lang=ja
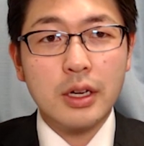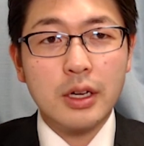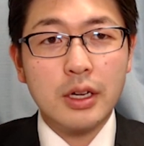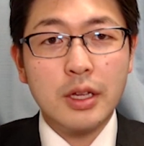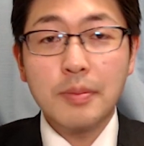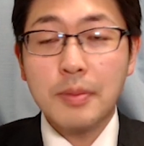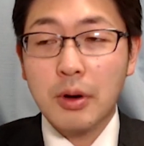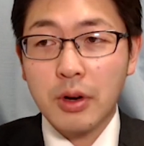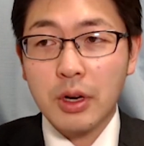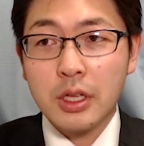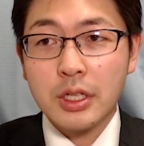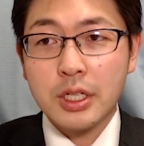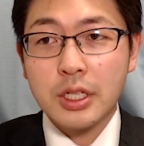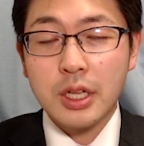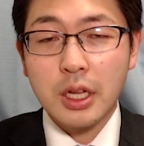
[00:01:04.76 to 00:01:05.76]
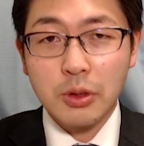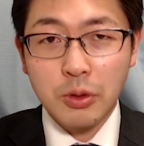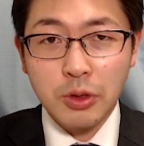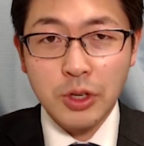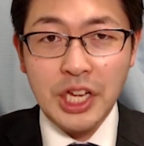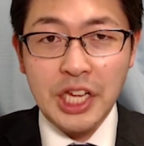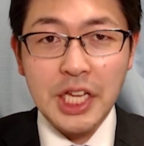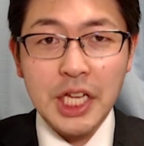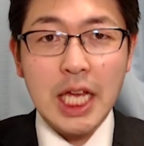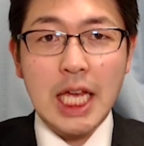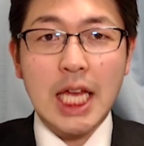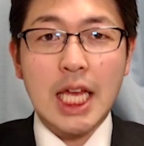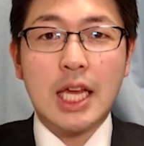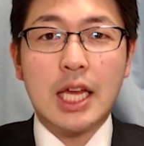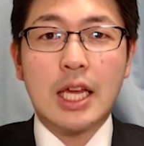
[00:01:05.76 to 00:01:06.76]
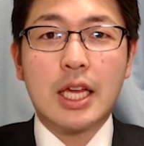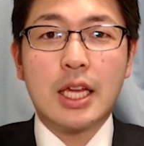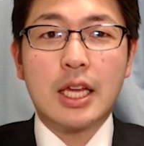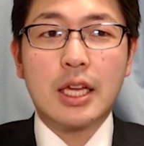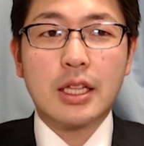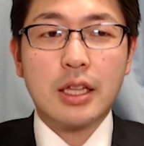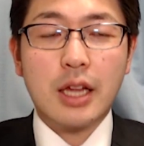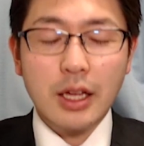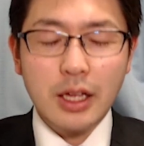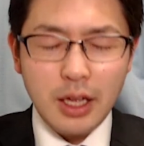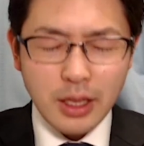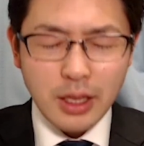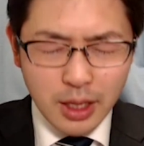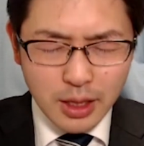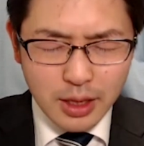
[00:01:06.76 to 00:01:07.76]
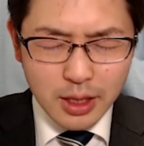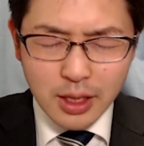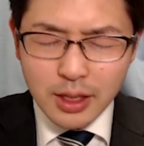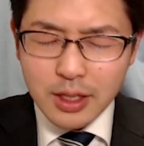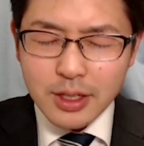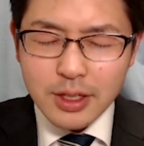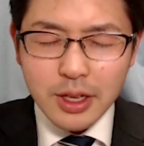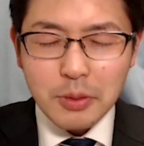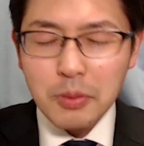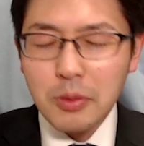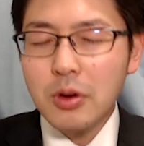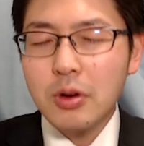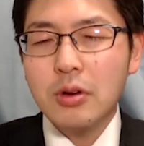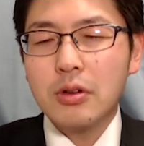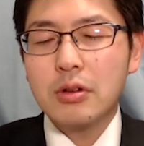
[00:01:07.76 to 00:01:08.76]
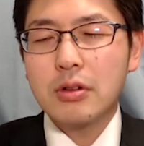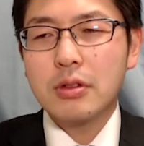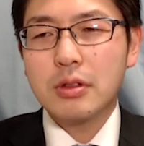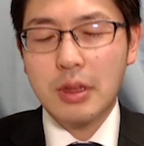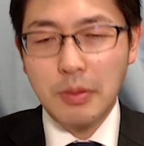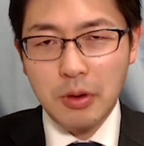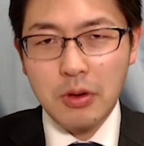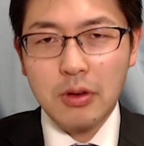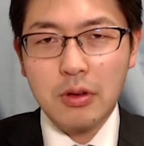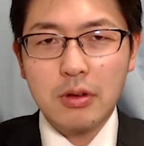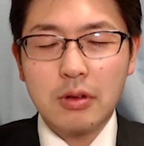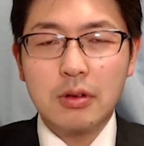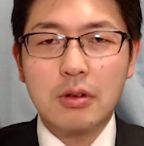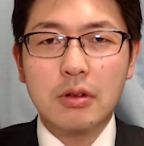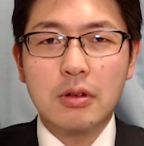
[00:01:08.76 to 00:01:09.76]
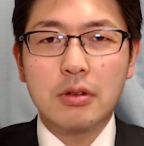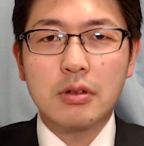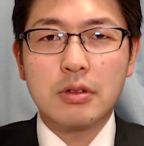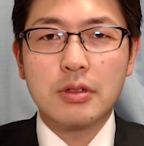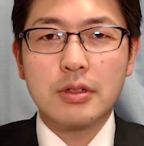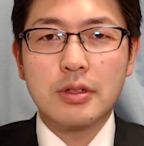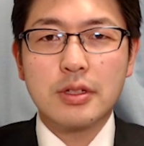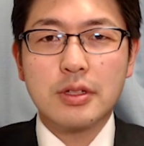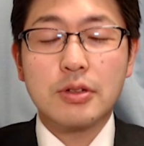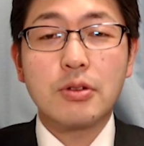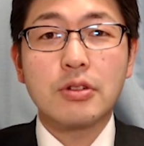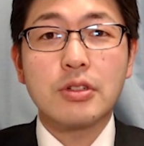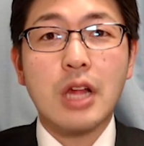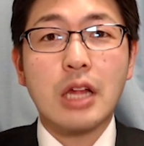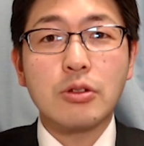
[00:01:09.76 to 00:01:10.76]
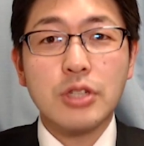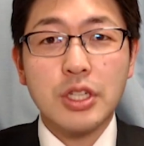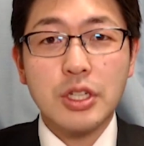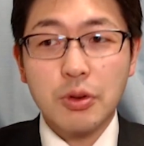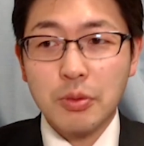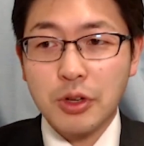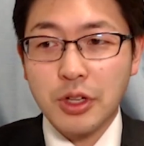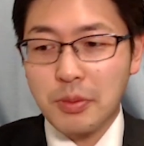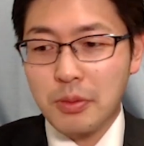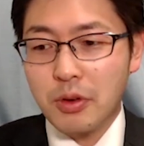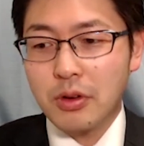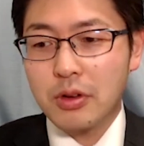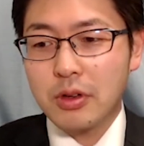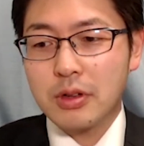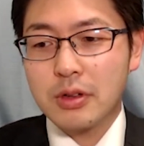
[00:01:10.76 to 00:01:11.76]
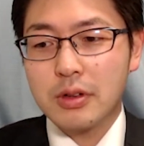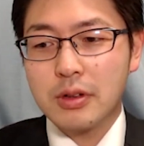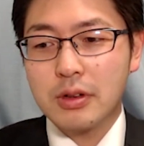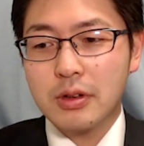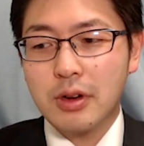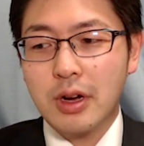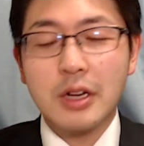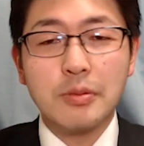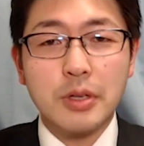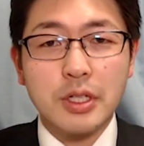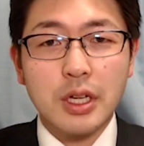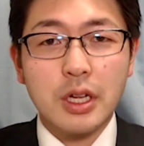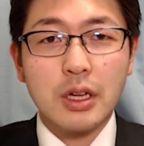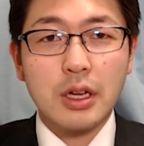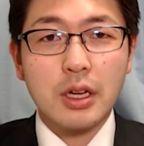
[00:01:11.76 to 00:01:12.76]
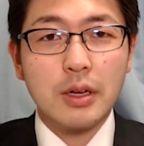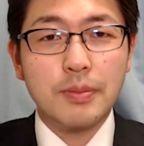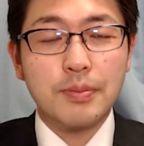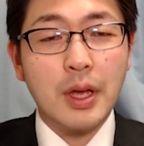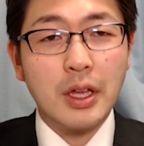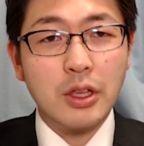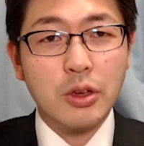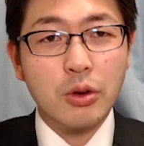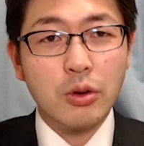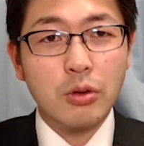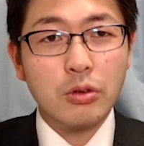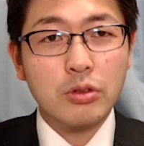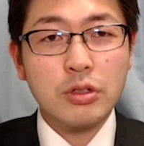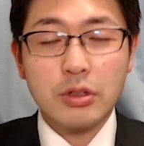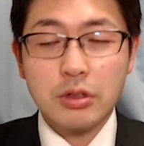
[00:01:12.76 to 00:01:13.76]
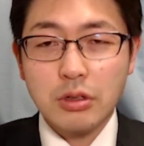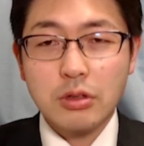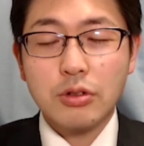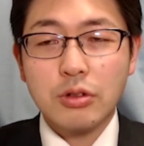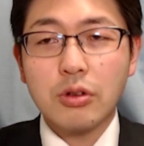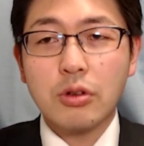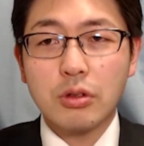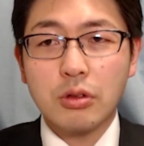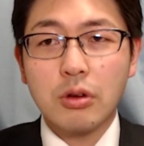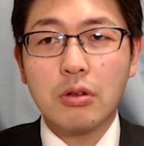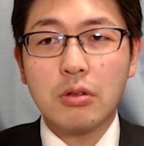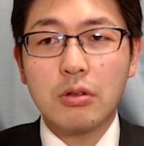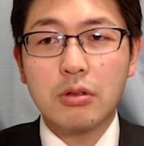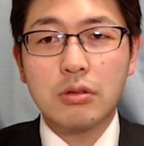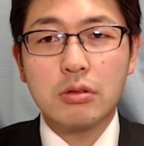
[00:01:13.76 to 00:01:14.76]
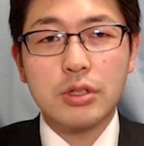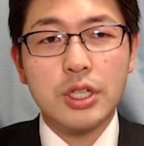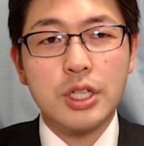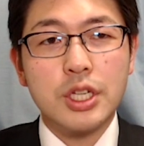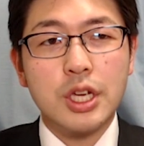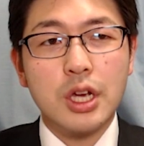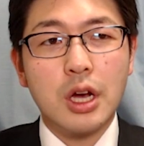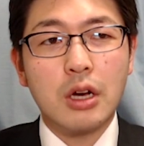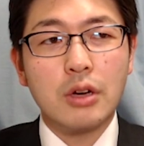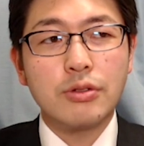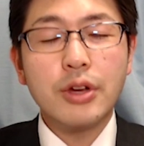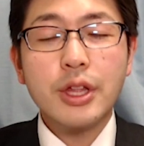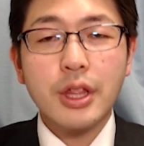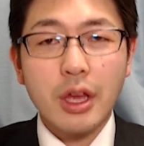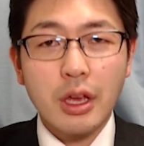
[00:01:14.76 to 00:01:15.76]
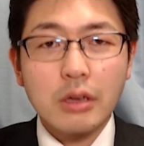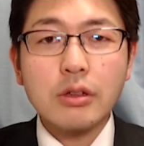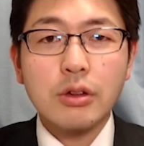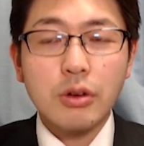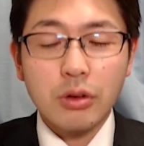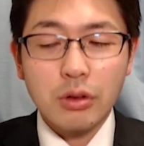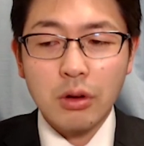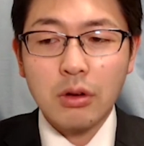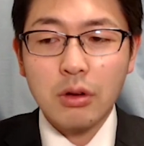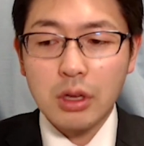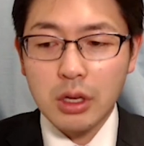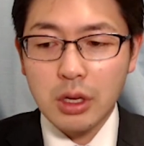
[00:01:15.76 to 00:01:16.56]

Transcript: あ今お話しした通り、大変だったんですけども、でも、すごく楽しい思いでもありました。勉強するということ、知識が増えていくということ、